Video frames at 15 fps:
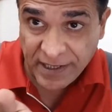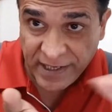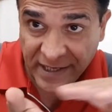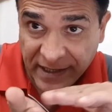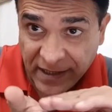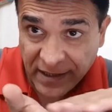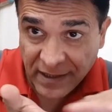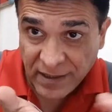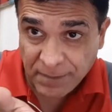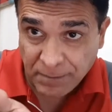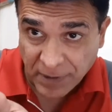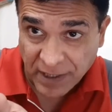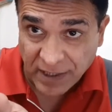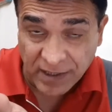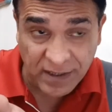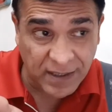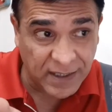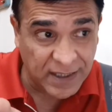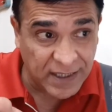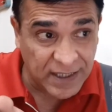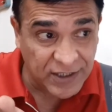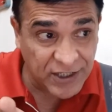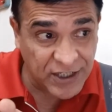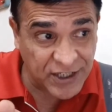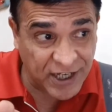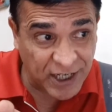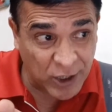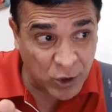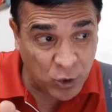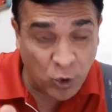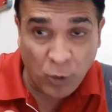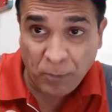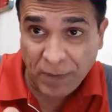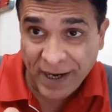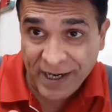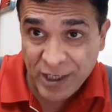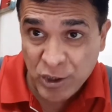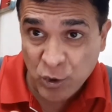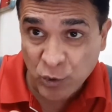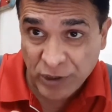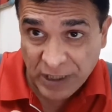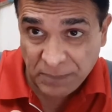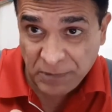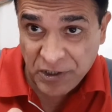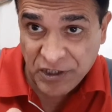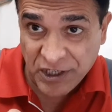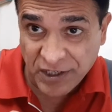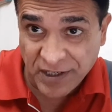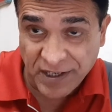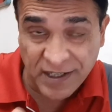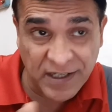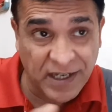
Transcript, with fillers: एक पलंग जिसके दो पाए जो होते हैं पीछे के